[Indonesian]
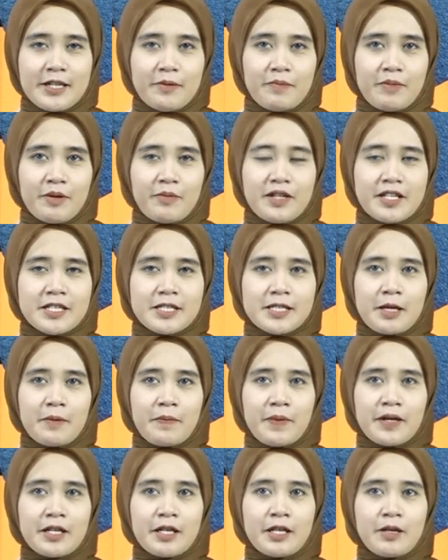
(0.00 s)

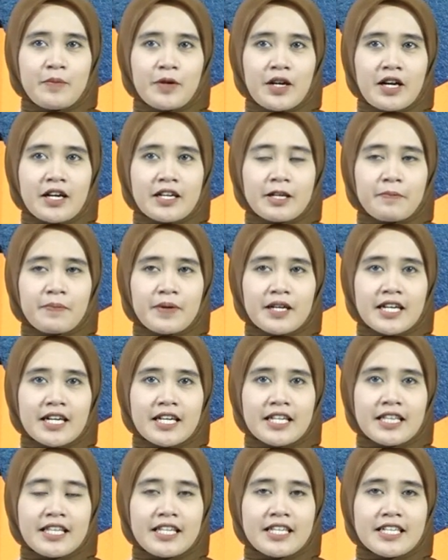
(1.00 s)
Pemirsa, pada libur akhir
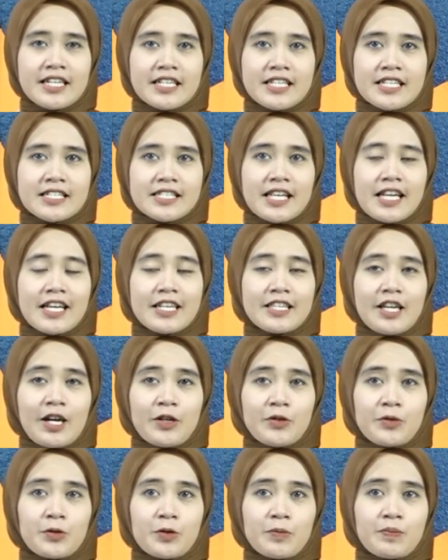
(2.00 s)
pekan tidak ada
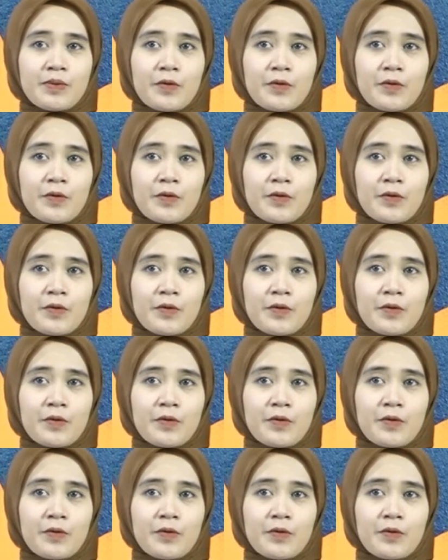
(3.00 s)
salahnya untuk